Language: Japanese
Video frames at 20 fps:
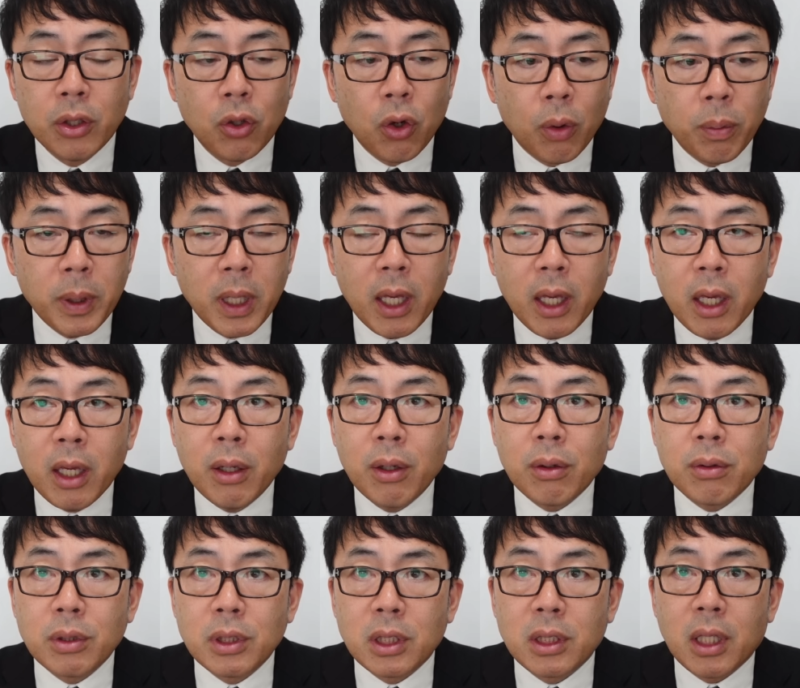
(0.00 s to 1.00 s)
予備兵
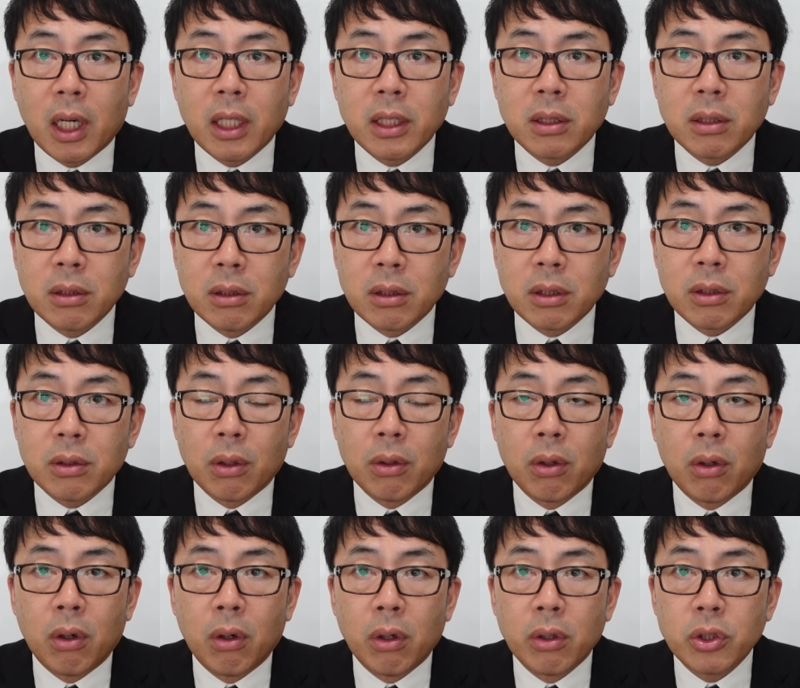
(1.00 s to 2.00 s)
力に対するそ
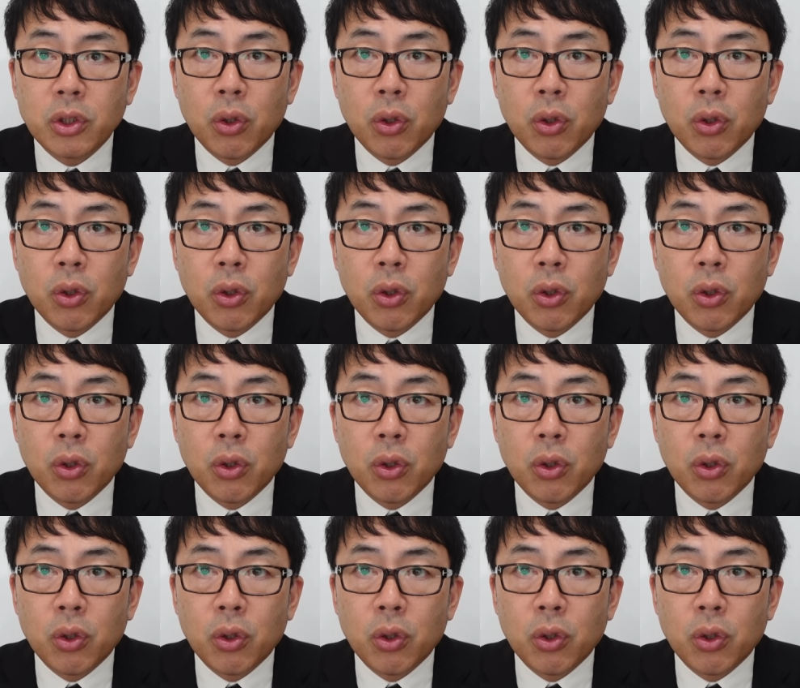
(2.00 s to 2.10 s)
の